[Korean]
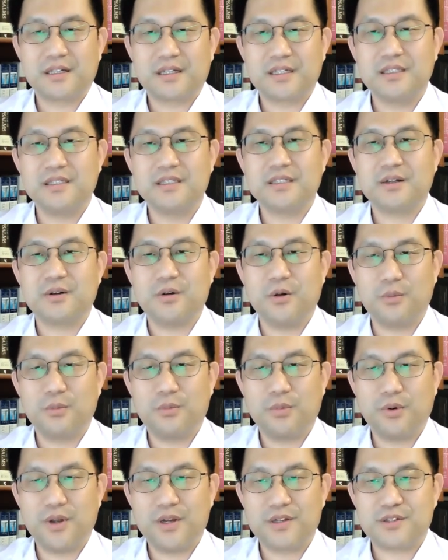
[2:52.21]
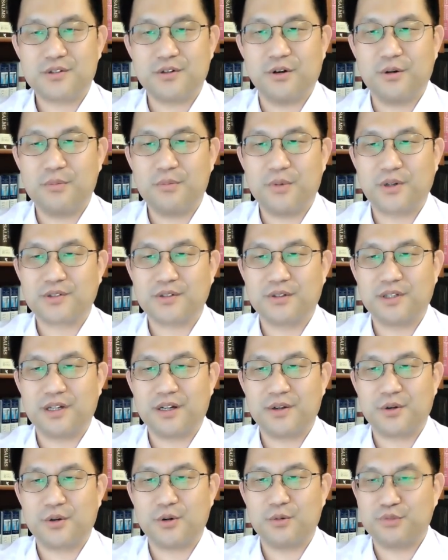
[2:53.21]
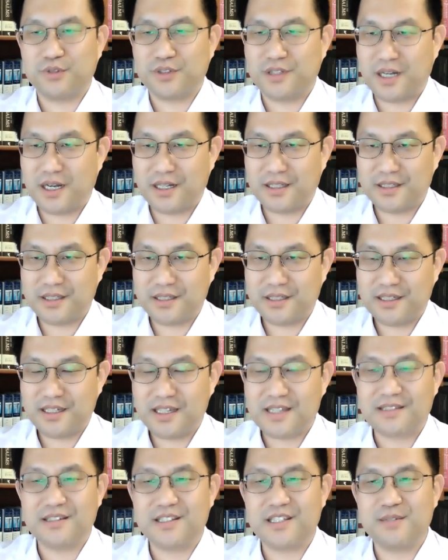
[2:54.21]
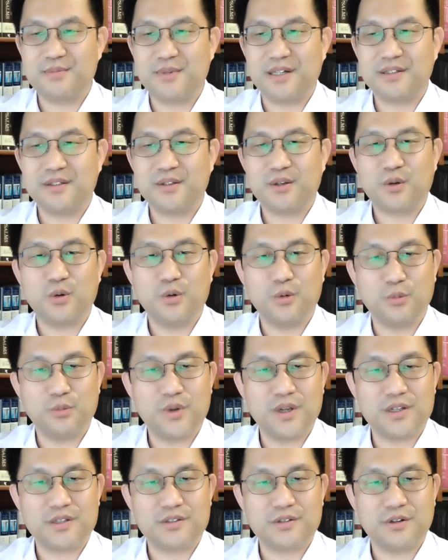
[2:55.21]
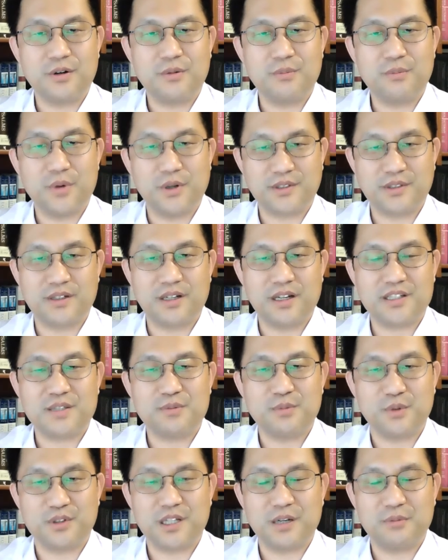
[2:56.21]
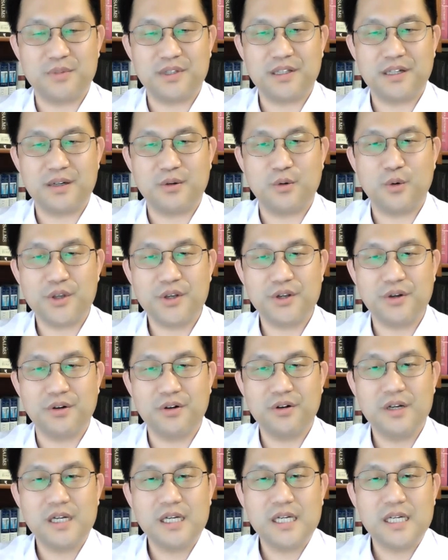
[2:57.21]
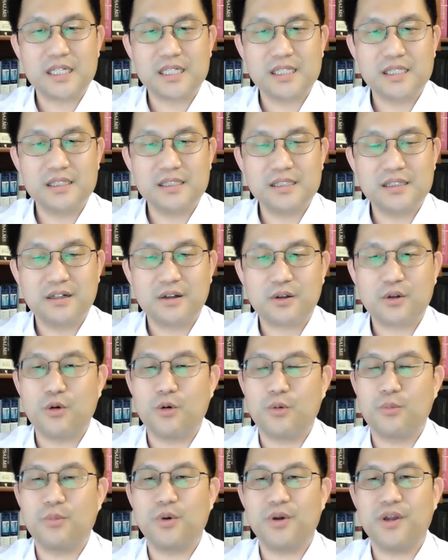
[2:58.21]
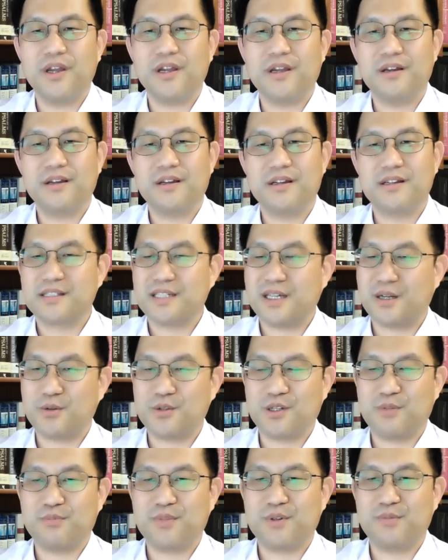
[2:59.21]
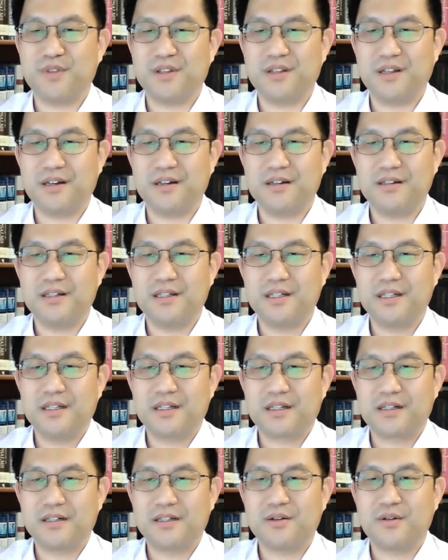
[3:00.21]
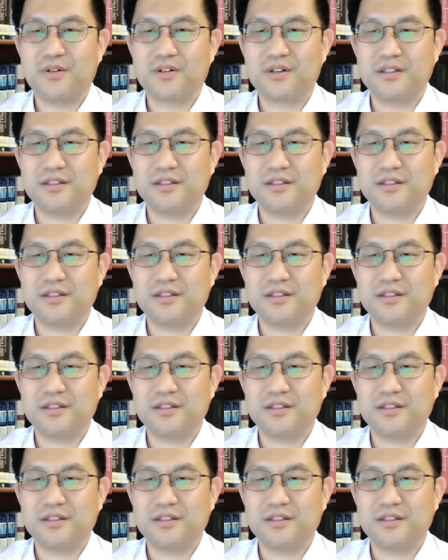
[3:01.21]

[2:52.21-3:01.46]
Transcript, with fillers: 그 공포에서 벗어나려고 부단히 애썼지만 공포에서 벗어나지 못합니다. 오히려 그 공포에 사로잡힙니다. 그리고